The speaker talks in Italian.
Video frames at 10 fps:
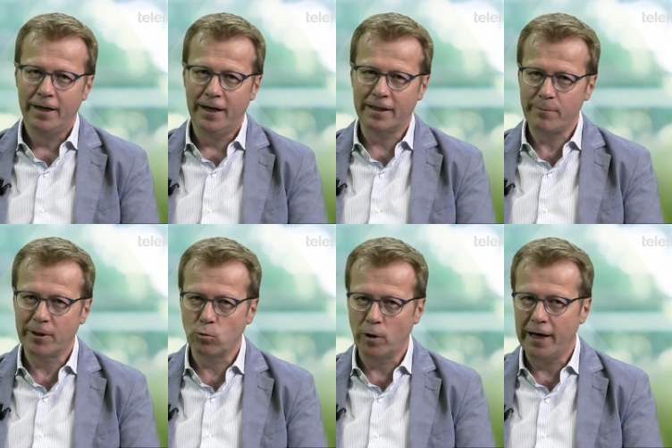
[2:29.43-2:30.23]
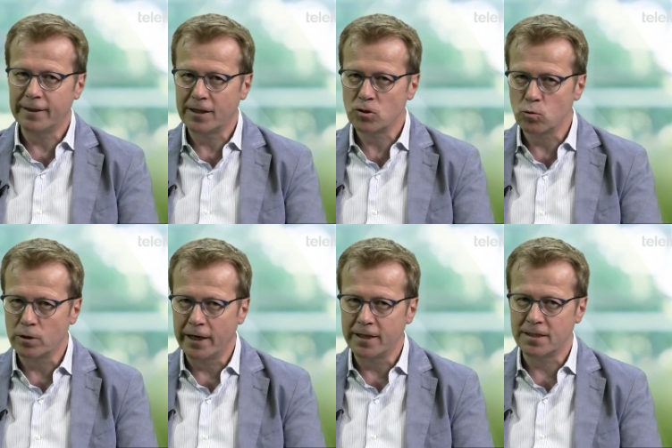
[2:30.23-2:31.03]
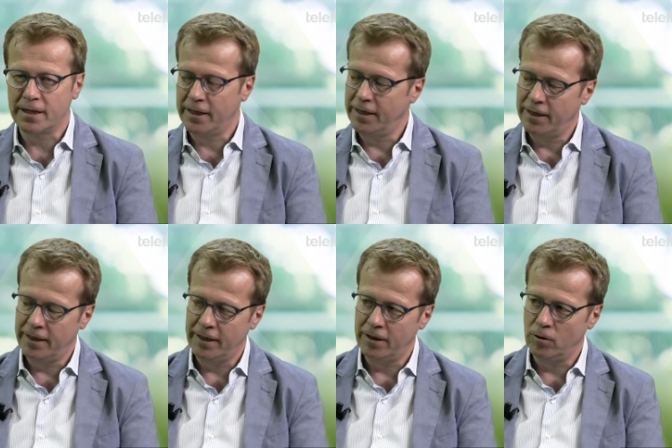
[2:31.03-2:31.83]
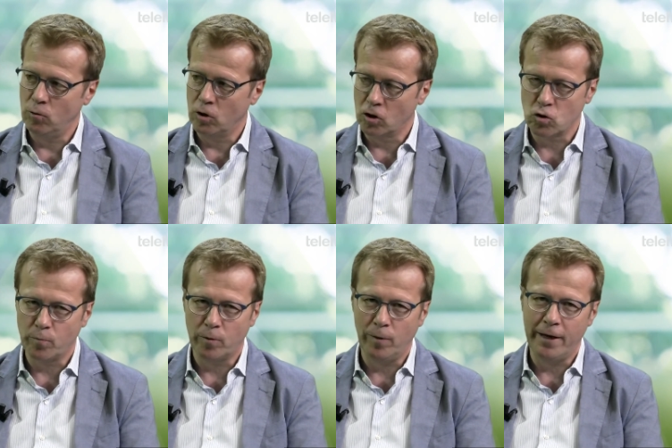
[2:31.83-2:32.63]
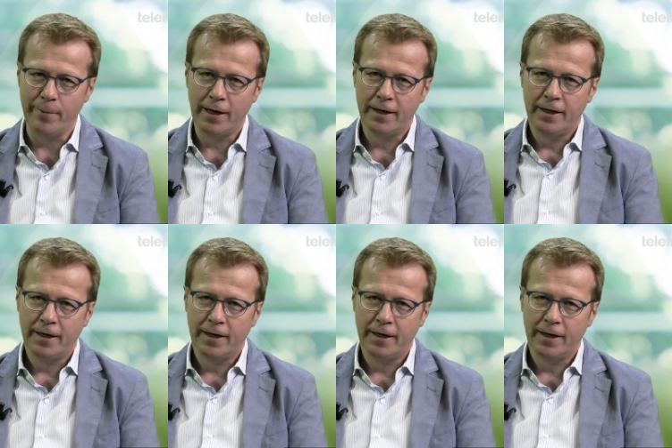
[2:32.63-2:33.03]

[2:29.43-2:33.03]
la temperatura alta risulta essere eh, un grosso problema.